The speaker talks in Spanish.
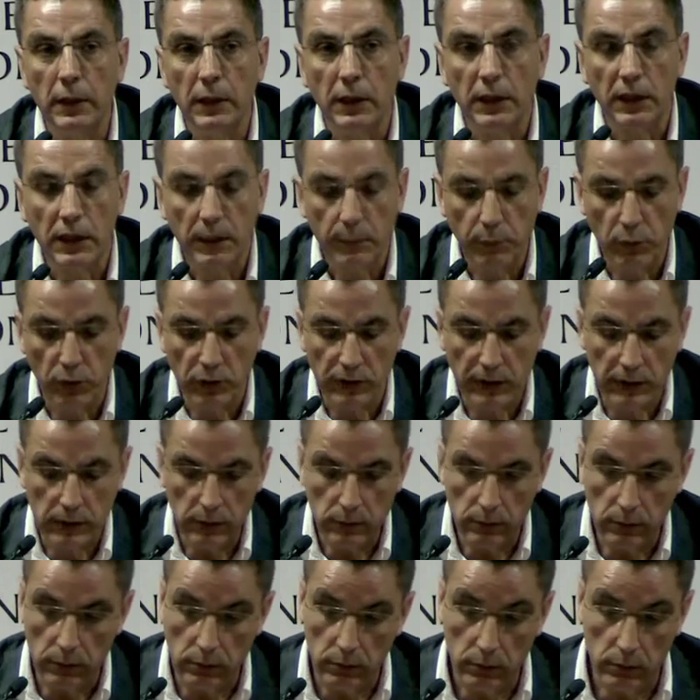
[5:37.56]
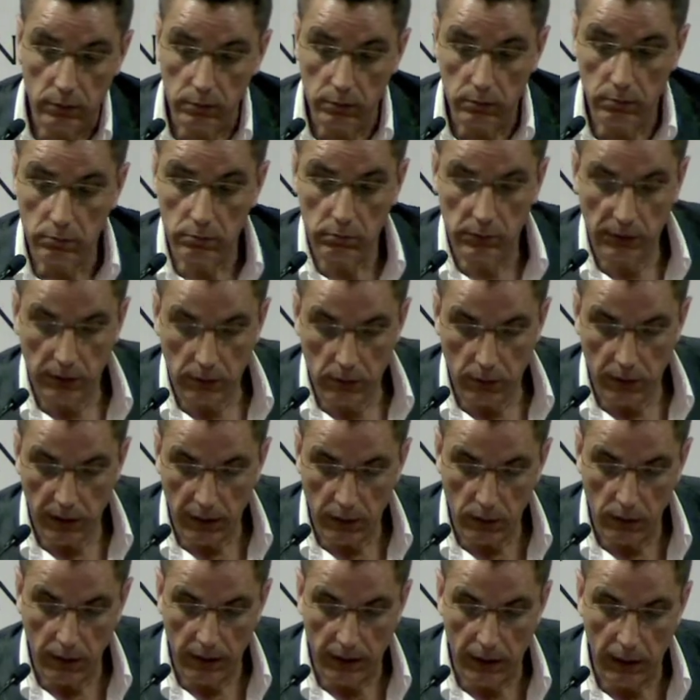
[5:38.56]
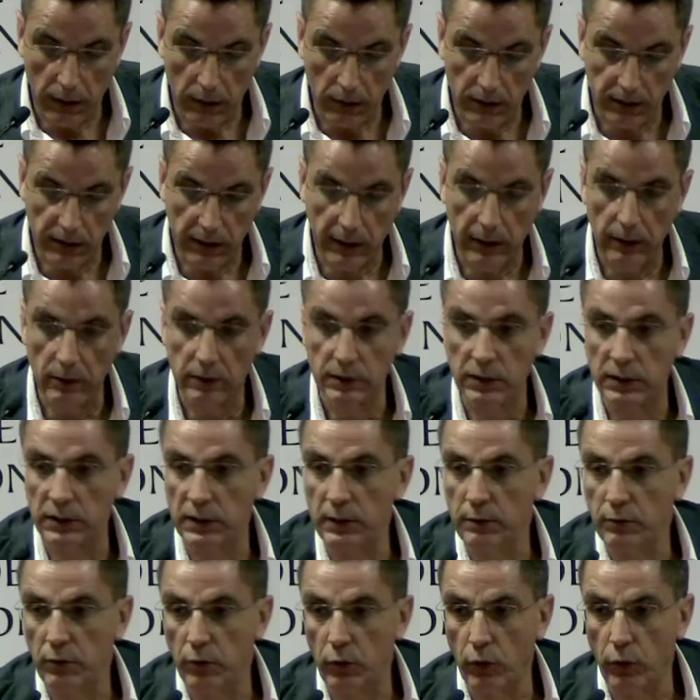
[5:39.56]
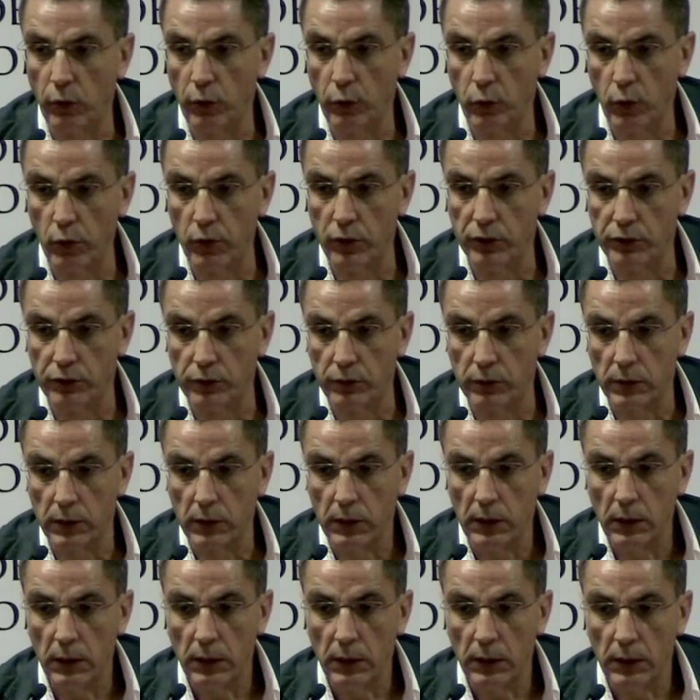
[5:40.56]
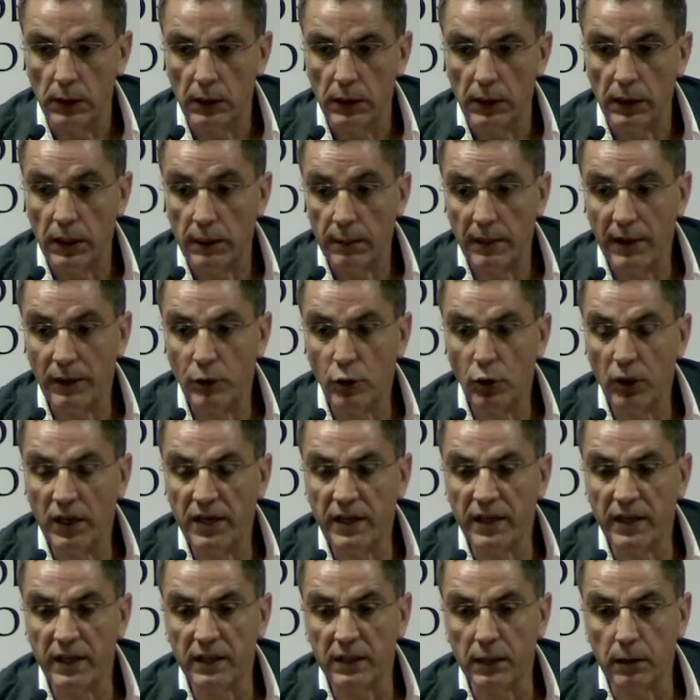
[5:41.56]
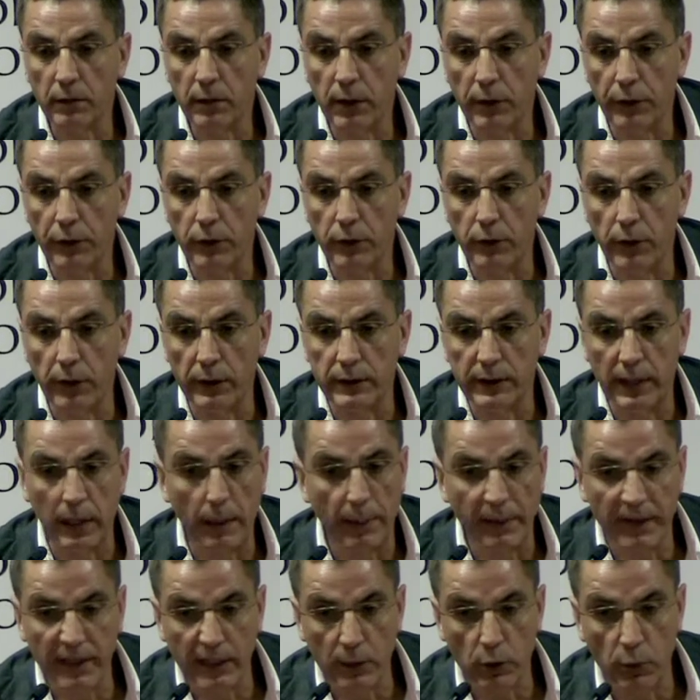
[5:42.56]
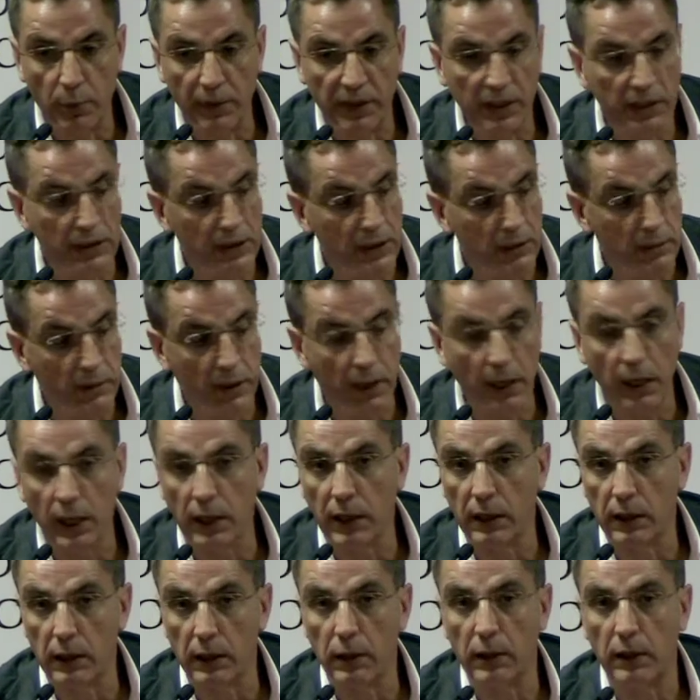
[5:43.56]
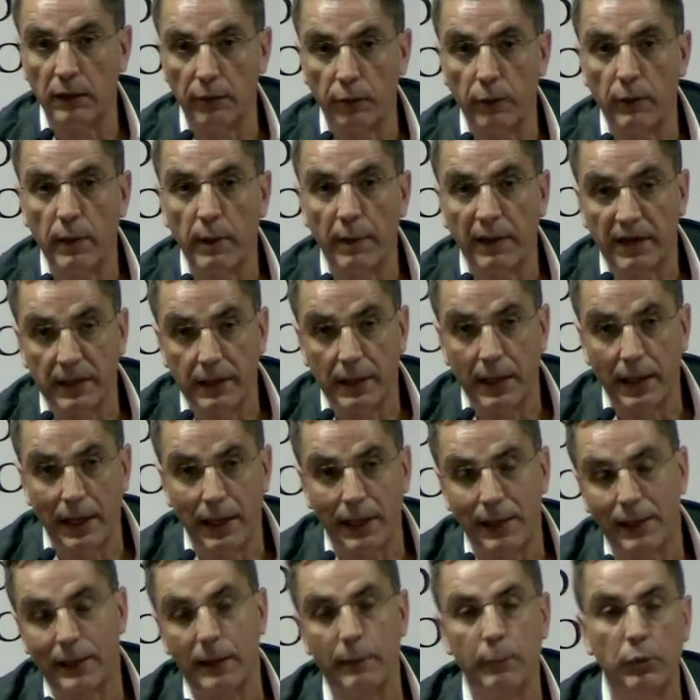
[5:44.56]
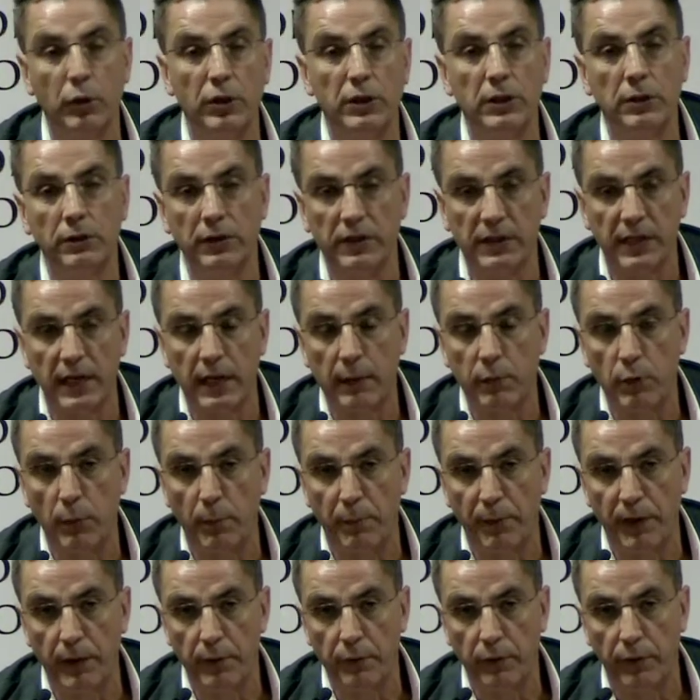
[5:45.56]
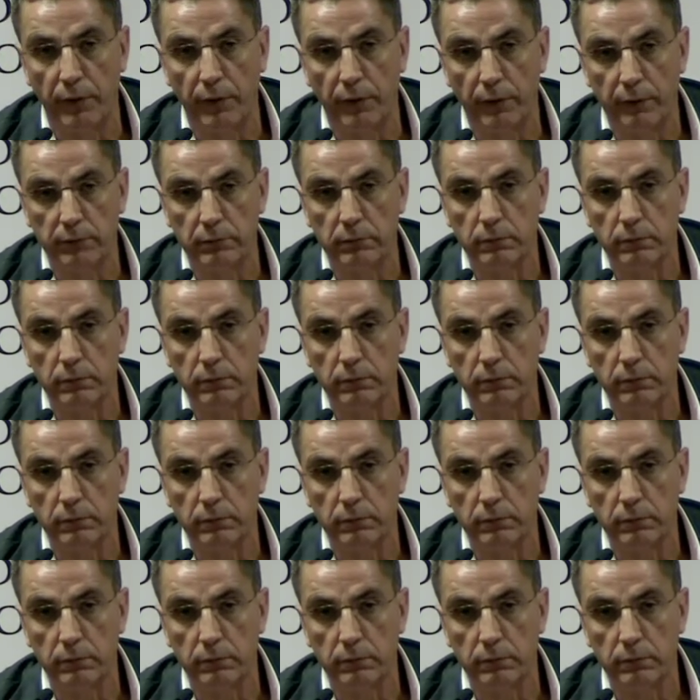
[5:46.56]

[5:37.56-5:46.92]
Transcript: y por lo tanto digo que es una de las cosas que nos sentimos orgullosos. Y además en dos líneas de trabajo, ¿no? Está la parte competitiva, que, forma parte de la Gala del Deporte, donde entregamos premios